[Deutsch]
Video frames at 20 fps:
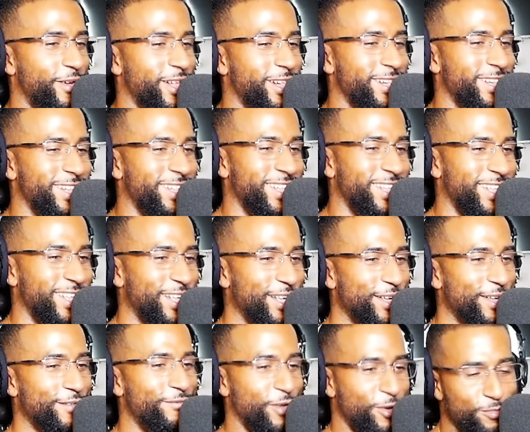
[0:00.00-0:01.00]
Fall.
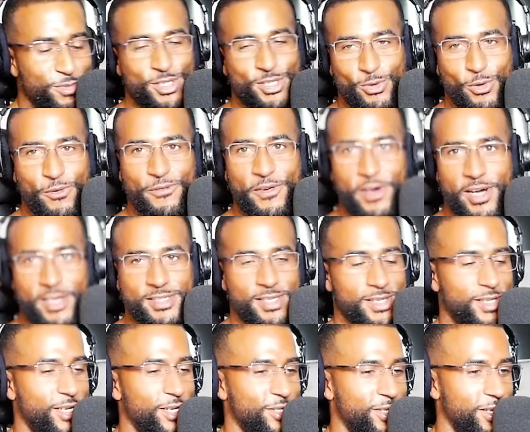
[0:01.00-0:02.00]
wenn du mich so fragst
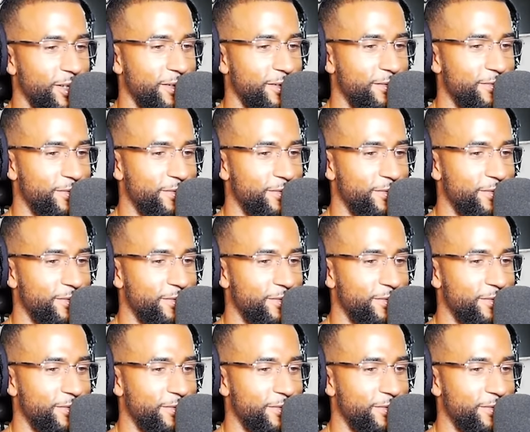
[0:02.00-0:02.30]
an der Stelle,